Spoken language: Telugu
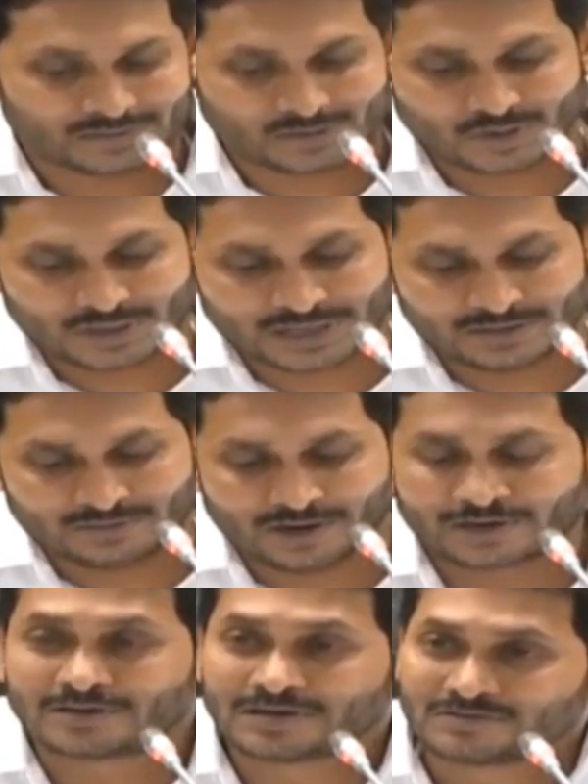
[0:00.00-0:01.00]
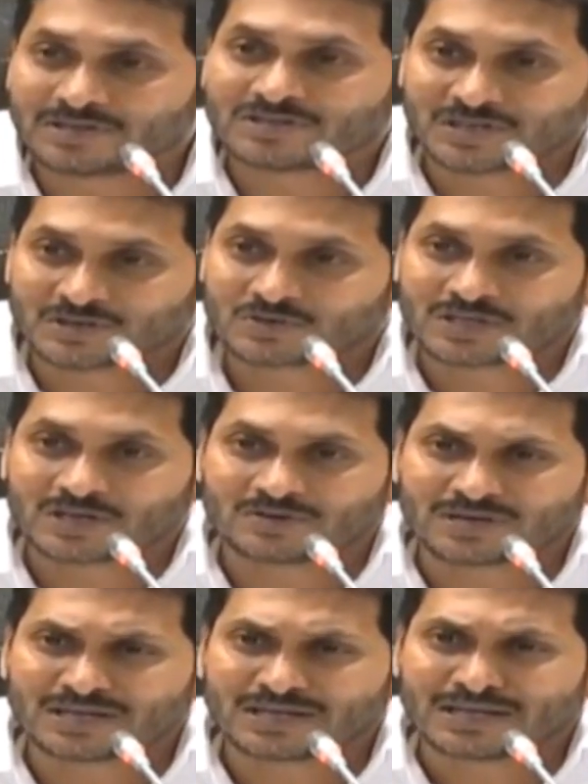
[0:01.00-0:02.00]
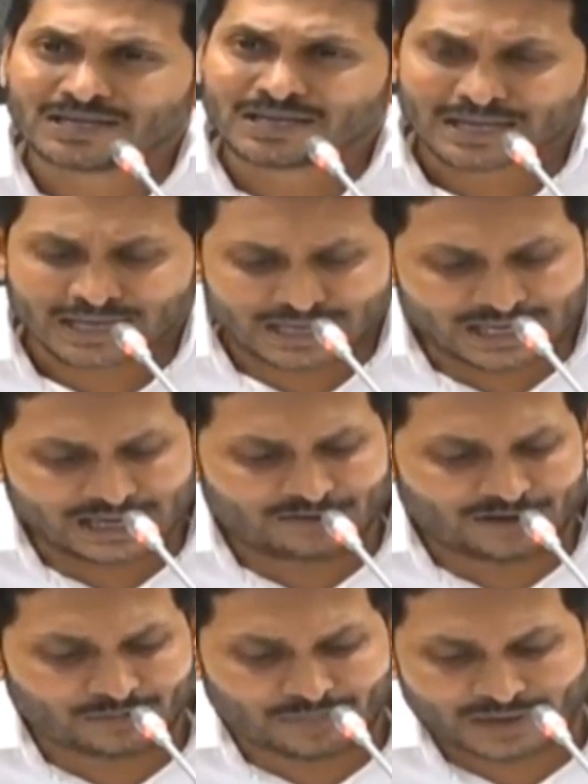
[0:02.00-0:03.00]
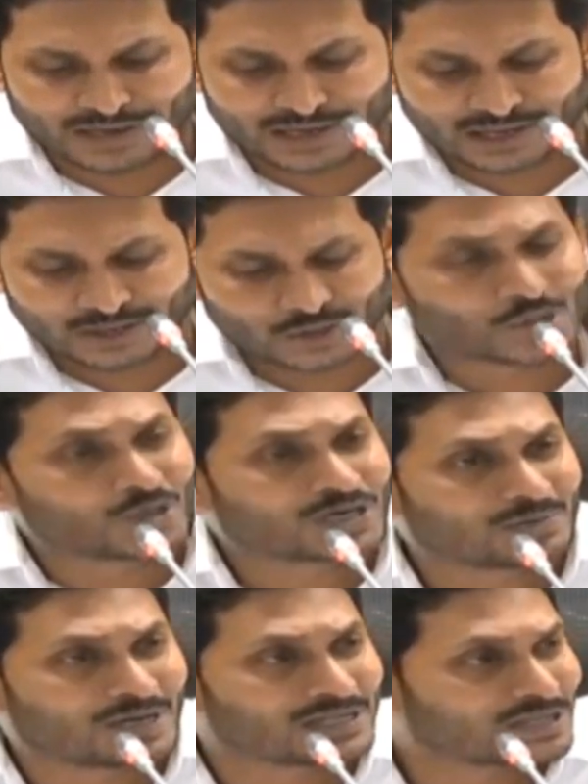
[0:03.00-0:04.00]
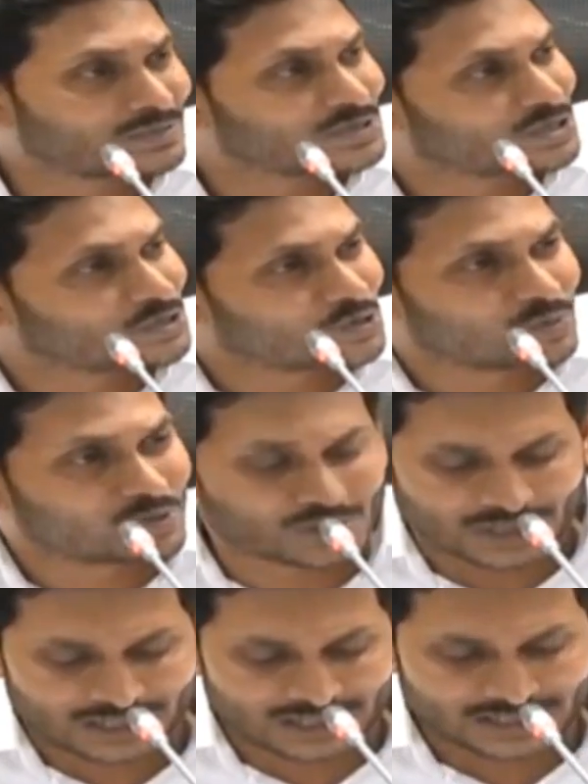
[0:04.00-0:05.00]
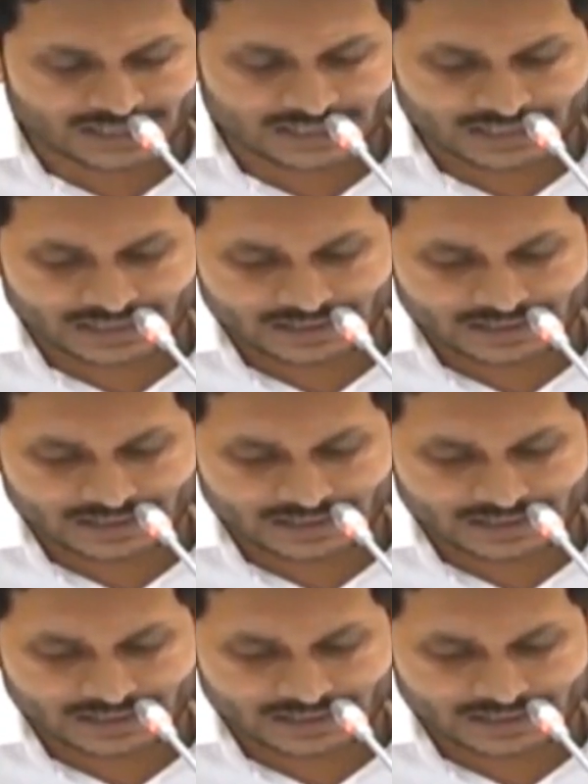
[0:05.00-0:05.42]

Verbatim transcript: చోట్ల వార్డులో డివిజన్స్ జరుగుతూ ఉంటే కేవలం పద్నాలుగు చోట్ల మాత్రమే చెదురుమదురు కట్టడం జరిగింది